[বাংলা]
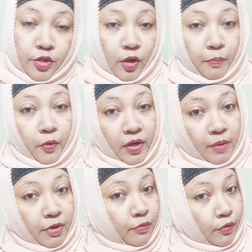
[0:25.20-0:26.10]
সব কলি
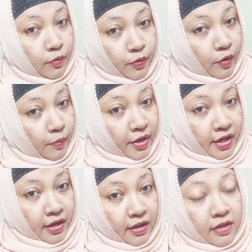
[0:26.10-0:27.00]
আবার ফুল হবে
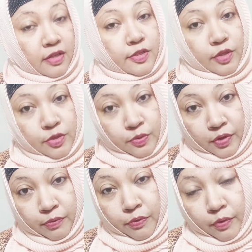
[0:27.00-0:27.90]
না কিছু কিছু
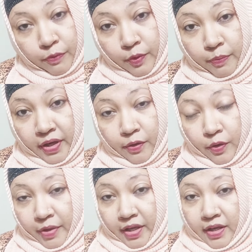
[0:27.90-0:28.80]
কলি ফুল ফুটবে
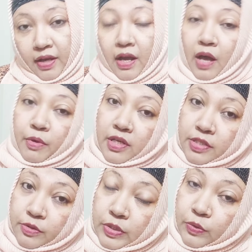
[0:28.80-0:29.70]
হবে আবার
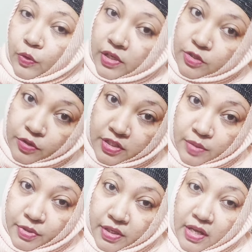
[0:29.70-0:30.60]
কিছু কিছু কলি জড়ে
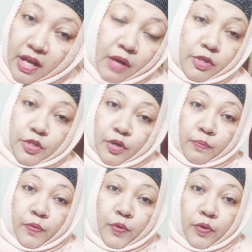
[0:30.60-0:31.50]
যাবে আবার সব
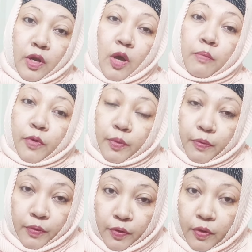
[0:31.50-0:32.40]
ফুল
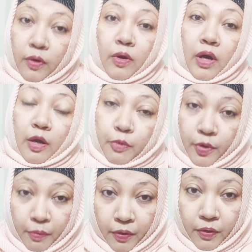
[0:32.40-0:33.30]
পরিপূর্ণ আর
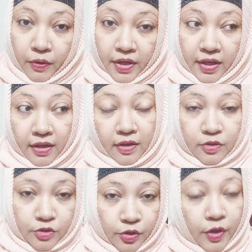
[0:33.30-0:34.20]
পরিপক্ক হয়ে
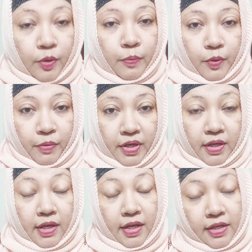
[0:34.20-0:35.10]
জড়েও পড়বে
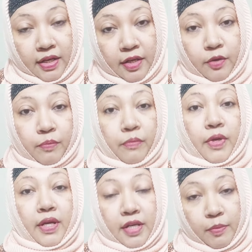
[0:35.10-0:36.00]
এটাই নিয়ম
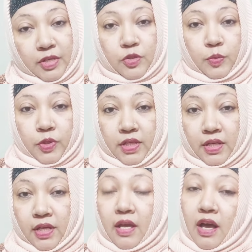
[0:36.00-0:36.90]
এটাই বাস্তবতা
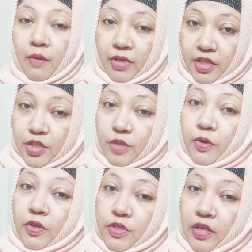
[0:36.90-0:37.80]
আমাদের
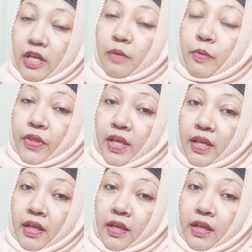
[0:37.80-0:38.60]
জীবন চলার পথে